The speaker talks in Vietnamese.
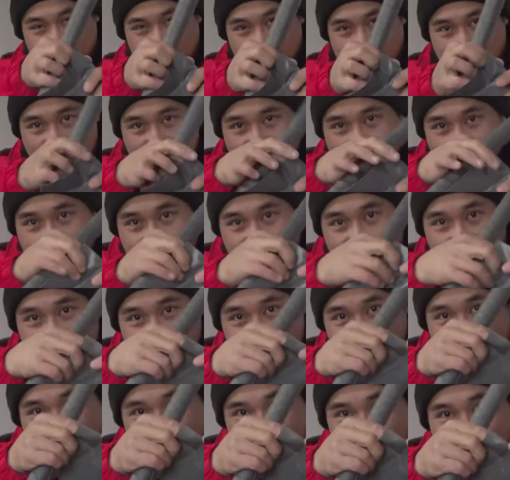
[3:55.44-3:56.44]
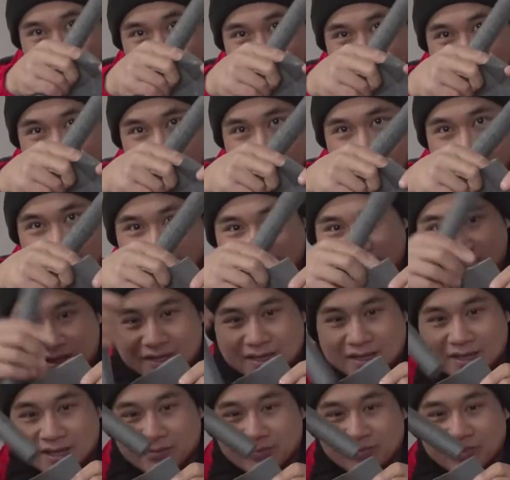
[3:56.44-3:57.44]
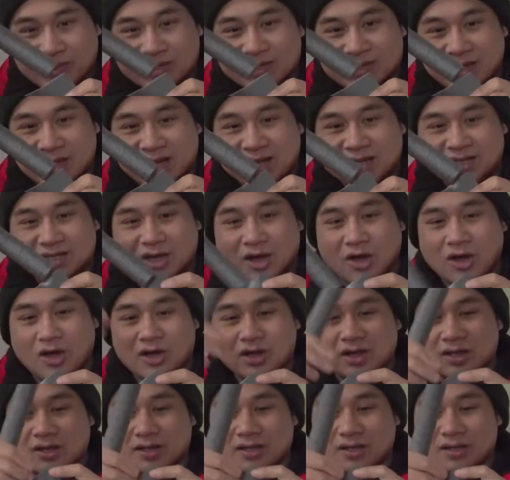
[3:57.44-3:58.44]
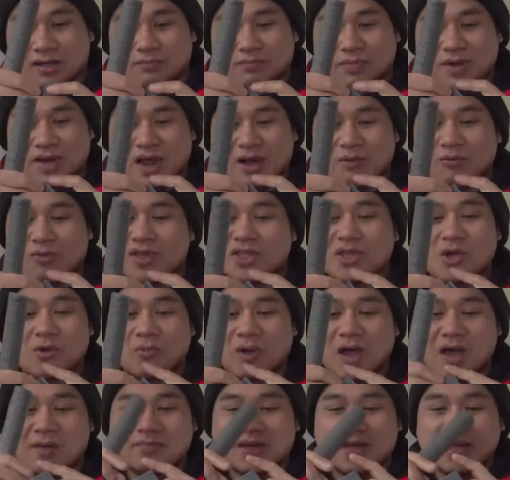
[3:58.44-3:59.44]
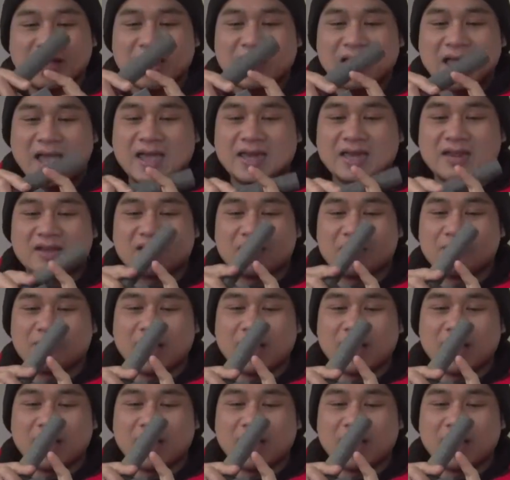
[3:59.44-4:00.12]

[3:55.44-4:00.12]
đó lỗ chỗ này ha mình sẽ sọt mình không có dùng hết mấy cái cây này các